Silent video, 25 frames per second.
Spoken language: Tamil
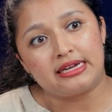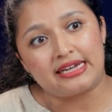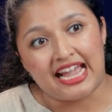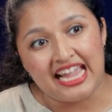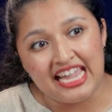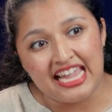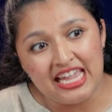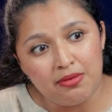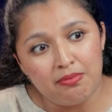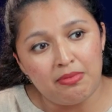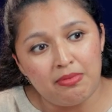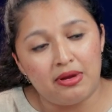
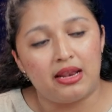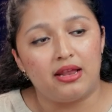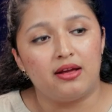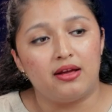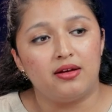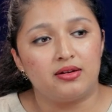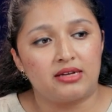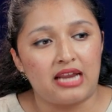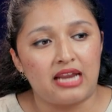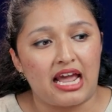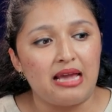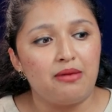டைமில்
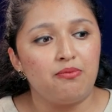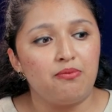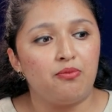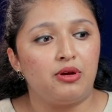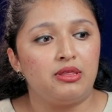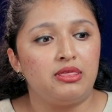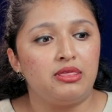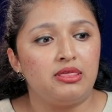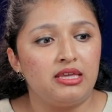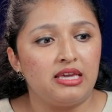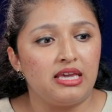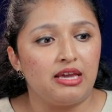டைம்
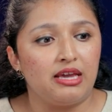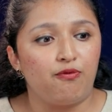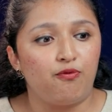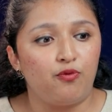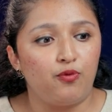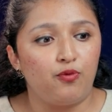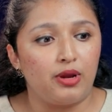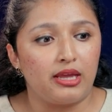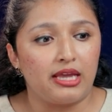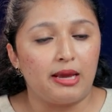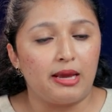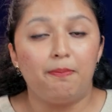வந்து
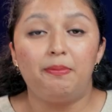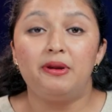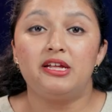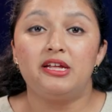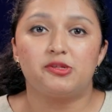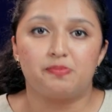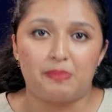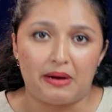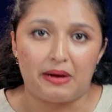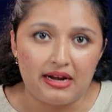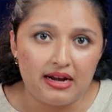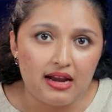எப் எப்படி
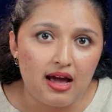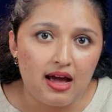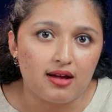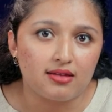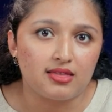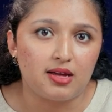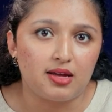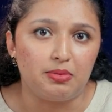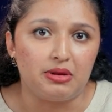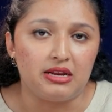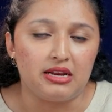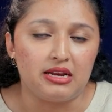ஸ்பெண்ட்
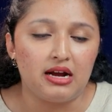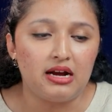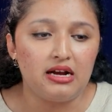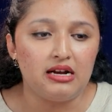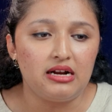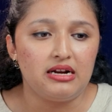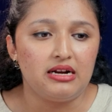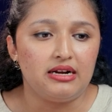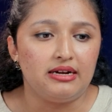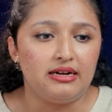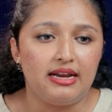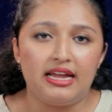ஆகுது அப்படின்னா
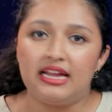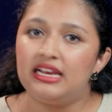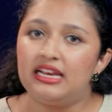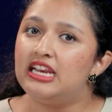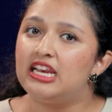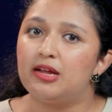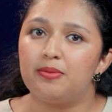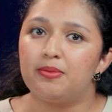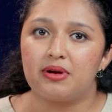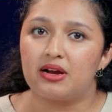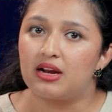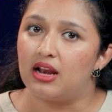
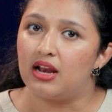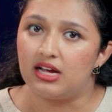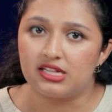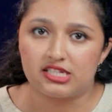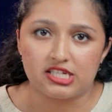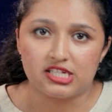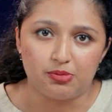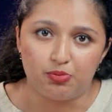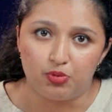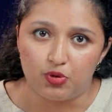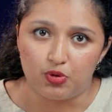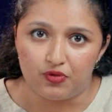டெய்லி நம்ம
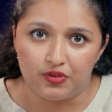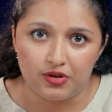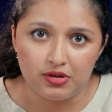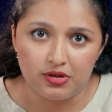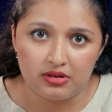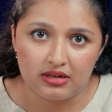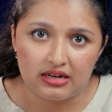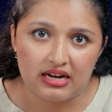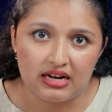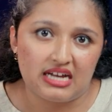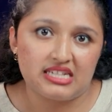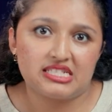கிளாஸ்க்கு
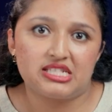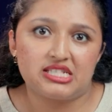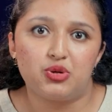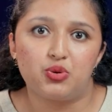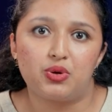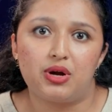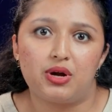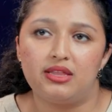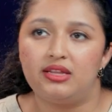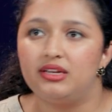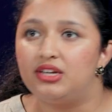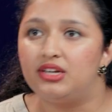போவோம் கிளாஸில்
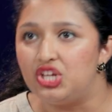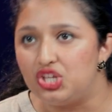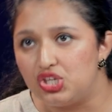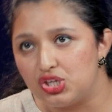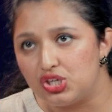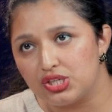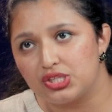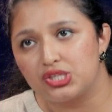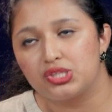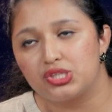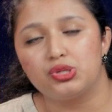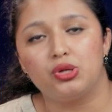உட்காந்து
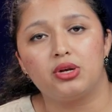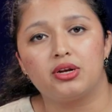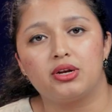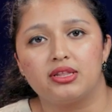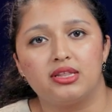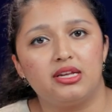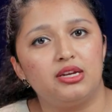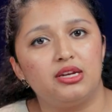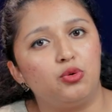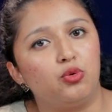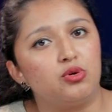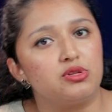டீச்சர்ஸ்
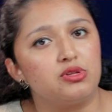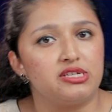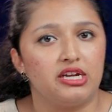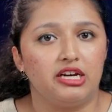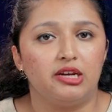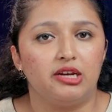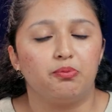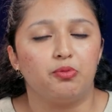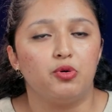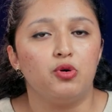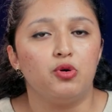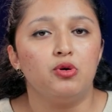சொல்கிறத நோட்ஸ்
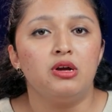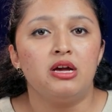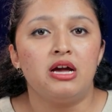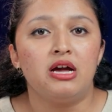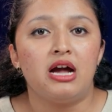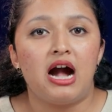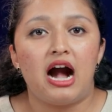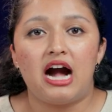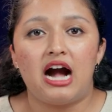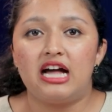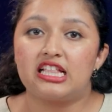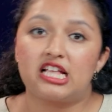எடுப்போம்
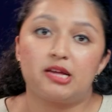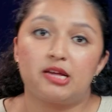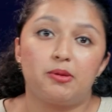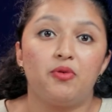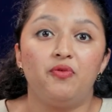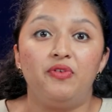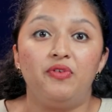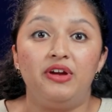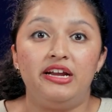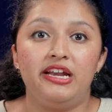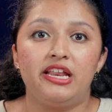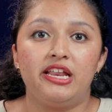
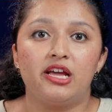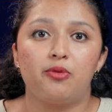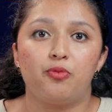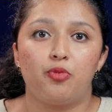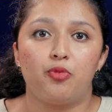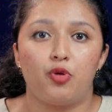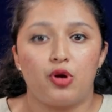அதுக்கப்புறம் வீட்டுக்கு